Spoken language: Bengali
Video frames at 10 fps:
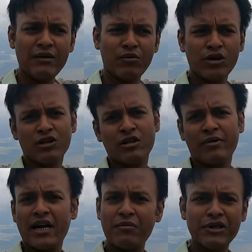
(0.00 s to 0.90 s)
মনে হতে
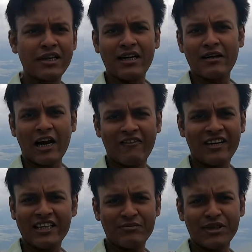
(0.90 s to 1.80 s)
পারে আমি তার
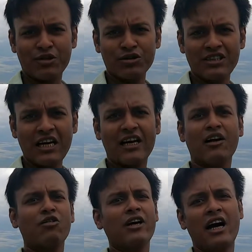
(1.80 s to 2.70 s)
অ্যাডভার্টাইজমেন্ট করছি আর
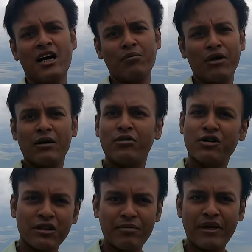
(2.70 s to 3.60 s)
কাউকে খারাপ বলে মনে
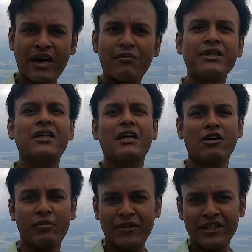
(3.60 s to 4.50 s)
হতে পারে আমি তার
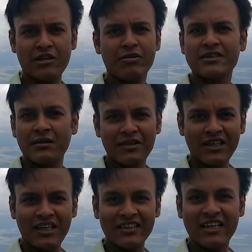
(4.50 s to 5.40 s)
কম্পিটিটর বা সামথিং
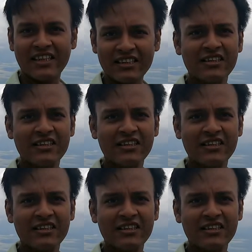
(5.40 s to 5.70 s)
লাইক দ্যাট